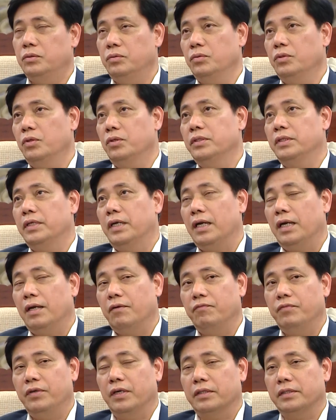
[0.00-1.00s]
Chúng tôi thì đã
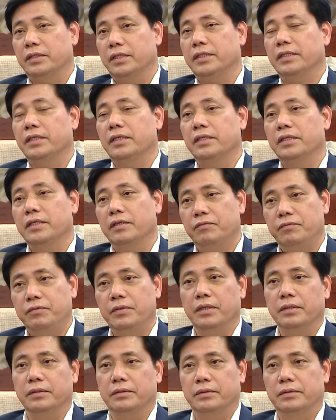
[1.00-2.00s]
làm việc tích cực địa
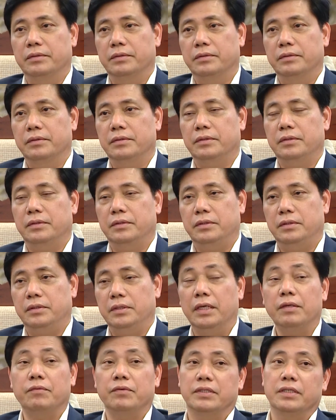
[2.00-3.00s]
phương.
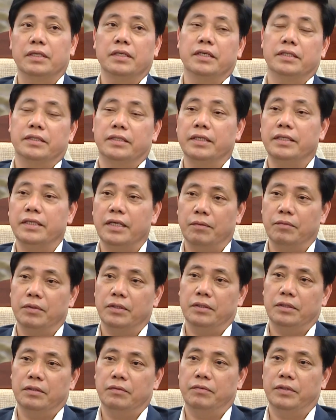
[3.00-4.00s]
Trước hết phải xác định trách nhiệm
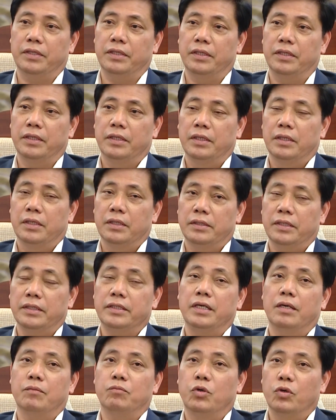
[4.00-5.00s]
nữa, từ vì
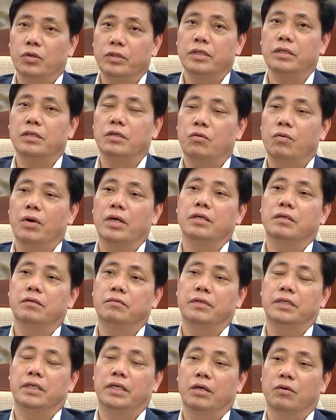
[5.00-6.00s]
trách nhiệm mỗi cái cơ quan
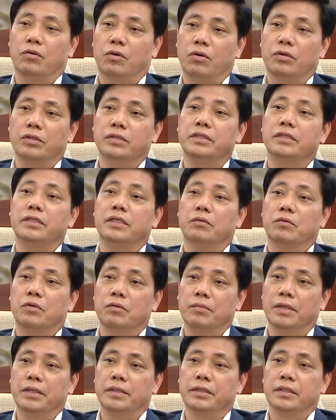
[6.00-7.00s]
đơn vị đều có trách nhiệm
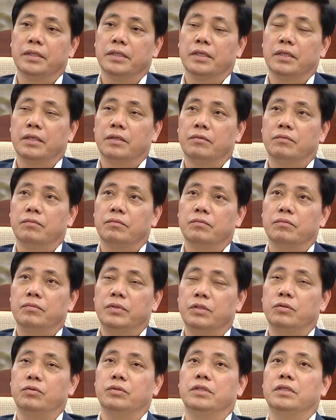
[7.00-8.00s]
của mình
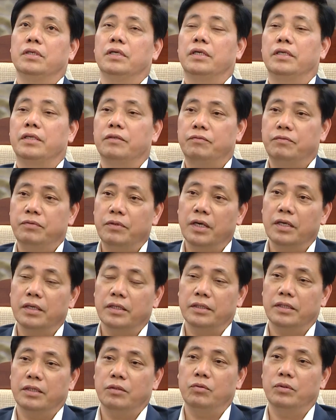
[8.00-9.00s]
ví dụ như là địa phương
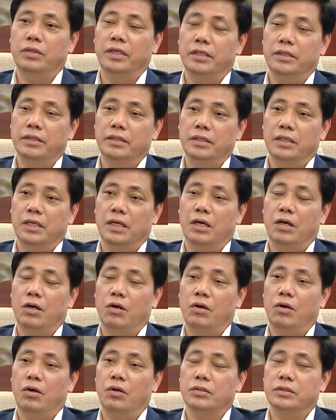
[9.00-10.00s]
ấy, theo quy định thì là
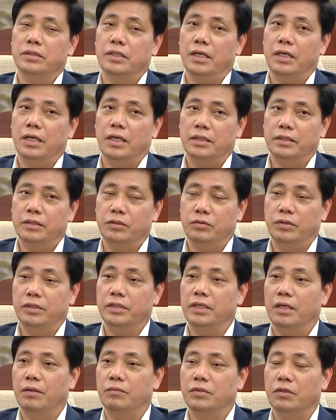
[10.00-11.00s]
họ sẽ là chịu
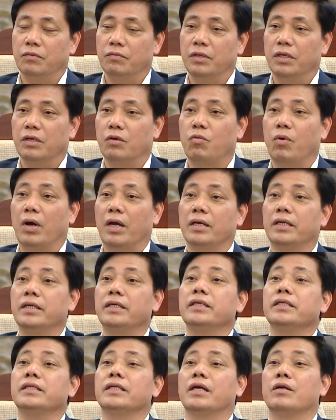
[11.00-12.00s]
trách nhiệm trong việc đề quản
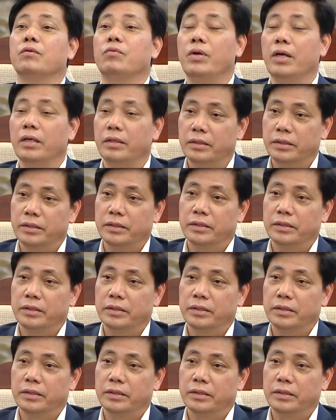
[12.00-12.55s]
lý cái tài nguyên